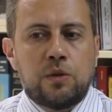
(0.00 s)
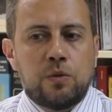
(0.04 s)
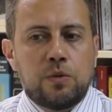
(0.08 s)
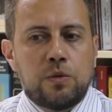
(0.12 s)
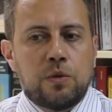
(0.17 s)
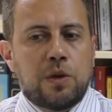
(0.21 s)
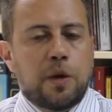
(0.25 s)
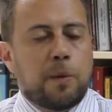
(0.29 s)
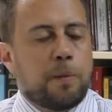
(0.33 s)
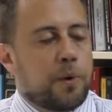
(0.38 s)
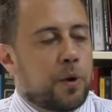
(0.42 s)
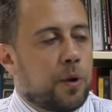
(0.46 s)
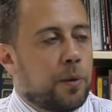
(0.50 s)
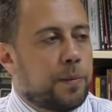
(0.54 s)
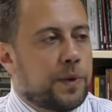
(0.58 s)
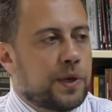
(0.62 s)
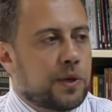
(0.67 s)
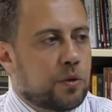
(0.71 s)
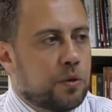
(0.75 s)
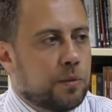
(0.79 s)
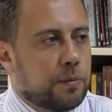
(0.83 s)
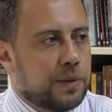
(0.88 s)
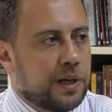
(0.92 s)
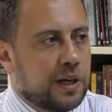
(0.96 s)
tudo, na própria
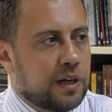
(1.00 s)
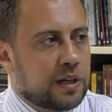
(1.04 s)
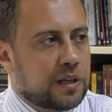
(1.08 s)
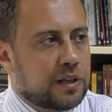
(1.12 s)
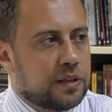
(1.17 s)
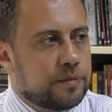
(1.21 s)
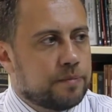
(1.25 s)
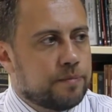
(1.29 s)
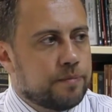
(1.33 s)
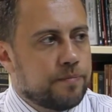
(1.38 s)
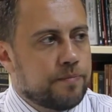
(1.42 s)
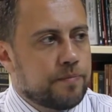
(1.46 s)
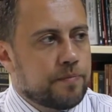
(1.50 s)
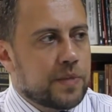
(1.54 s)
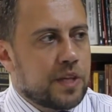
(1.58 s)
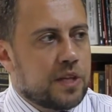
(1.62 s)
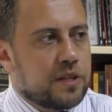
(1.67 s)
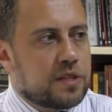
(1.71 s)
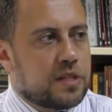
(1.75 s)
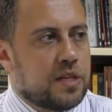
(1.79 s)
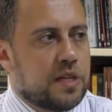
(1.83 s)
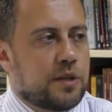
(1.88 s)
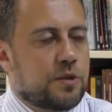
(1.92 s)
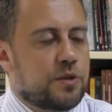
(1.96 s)
comarca,
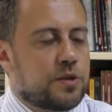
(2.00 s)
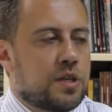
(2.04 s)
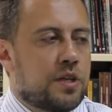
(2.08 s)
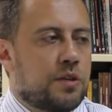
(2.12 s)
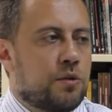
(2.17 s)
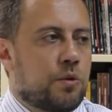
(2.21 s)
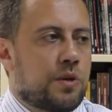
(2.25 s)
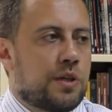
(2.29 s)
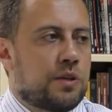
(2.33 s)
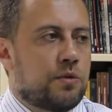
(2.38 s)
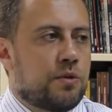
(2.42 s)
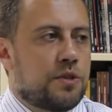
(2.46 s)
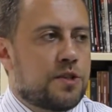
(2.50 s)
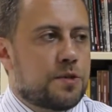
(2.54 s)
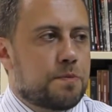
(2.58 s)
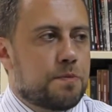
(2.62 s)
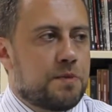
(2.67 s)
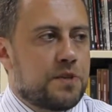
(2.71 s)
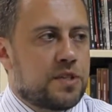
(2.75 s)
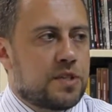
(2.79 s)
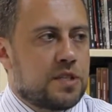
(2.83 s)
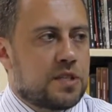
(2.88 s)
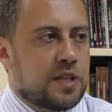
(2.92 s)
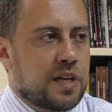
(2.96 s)
sem que os educadores
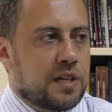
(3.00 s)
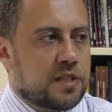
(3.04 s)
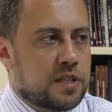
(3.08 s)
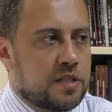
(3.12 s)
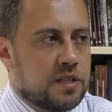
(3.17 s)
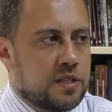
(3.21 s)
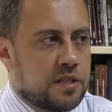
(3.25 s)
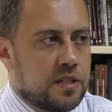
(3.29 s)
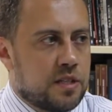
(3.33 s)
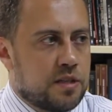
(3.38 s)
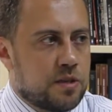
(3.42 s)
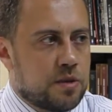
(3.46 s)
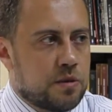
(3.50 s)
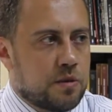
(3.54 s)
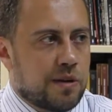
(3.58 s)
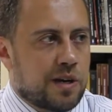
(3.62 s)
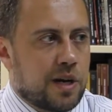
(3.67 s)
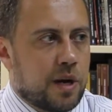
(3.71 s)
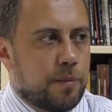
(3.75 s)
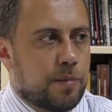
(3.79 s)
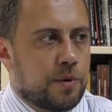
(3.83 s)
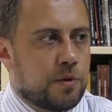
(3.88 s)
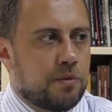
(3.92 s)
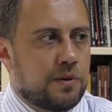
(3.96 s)
precisassem se
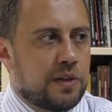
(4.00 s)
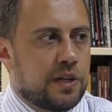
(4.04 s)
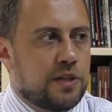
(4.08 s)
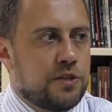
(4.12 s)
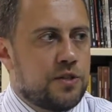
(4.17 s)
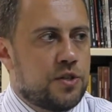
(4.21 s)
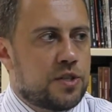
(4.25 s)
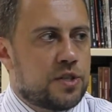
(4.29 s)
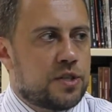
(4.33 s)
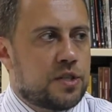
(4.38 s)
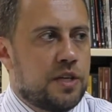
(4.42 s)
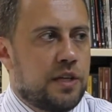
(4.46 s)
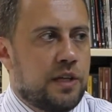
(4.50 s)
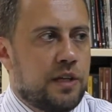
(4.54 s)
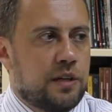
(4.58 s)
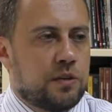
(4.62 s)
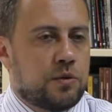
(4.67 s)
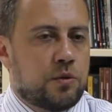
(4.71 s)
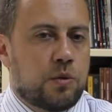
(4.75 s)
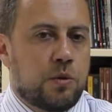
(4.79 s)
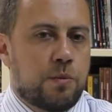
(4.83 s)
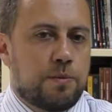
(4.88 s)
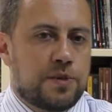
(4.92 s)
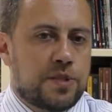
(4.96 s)
deslocar para um grande
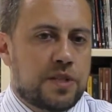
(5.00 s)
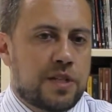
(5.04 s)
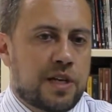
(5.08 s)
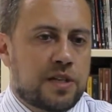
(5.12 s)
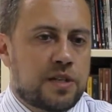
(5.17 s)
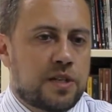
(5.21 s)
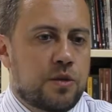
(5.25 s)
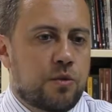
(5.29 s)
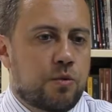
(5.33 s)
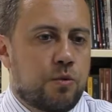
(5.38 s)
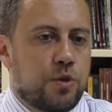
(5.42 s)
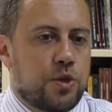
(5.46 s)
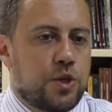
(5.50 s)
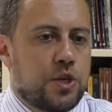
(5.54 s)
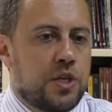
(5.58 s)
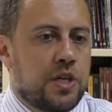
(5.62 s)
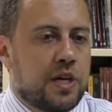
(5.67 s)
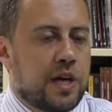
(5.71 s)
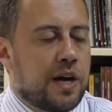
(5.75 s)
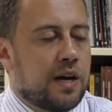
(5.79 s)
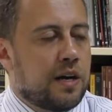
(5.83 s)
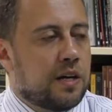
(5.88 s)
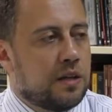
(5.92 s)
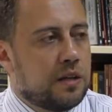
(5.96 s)
centro ou precisassem
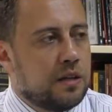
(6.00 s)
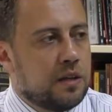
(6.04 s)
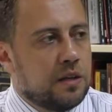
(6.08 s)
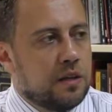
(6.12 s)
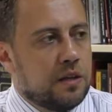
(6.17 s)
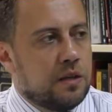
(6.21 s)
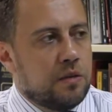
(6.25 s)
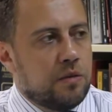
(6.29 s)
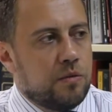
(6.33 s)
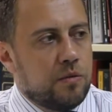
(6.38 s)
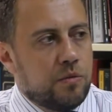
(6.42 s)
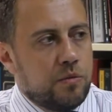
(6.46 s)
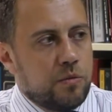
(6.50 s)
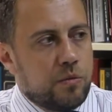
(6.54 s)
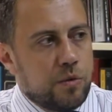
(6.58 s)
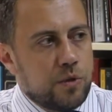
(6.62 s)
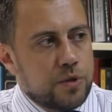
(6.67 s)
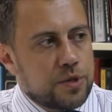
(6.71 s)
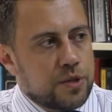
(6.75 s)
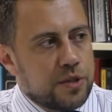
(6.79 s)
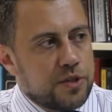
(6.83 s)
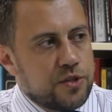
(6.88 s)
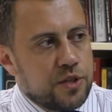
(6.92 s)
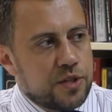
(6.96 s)
custear um
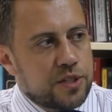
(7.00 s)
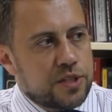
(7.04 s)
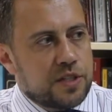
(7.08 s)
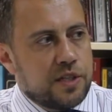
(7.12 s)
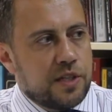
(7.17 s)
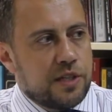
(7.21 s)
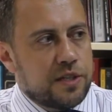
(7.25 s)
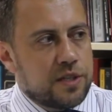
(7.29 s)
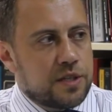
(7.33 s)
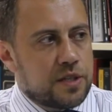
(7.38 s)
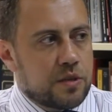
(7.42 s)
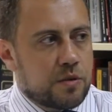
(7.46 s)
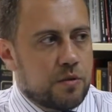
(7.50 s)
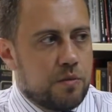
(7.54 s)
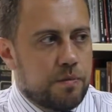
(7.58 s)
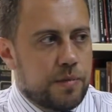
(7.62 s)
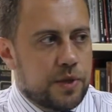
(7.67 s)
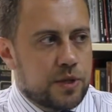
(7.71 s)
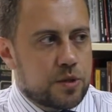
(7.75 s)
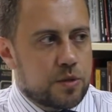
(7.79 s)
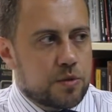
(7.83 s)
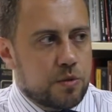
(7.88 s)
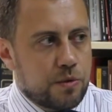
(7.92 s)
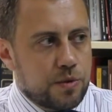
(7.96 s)
curso à distância com
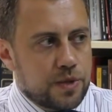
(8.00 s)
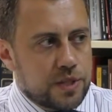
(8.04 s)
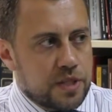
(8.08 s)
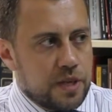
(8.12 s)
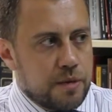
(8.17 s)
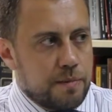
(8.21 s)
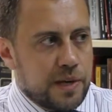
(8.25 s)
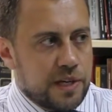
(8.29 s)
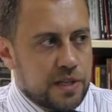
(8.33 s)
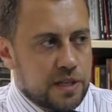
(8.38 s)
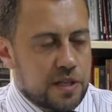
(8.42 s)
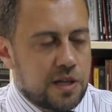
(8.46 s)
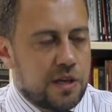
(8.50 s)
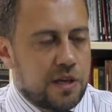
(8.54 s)
pessoas aí mais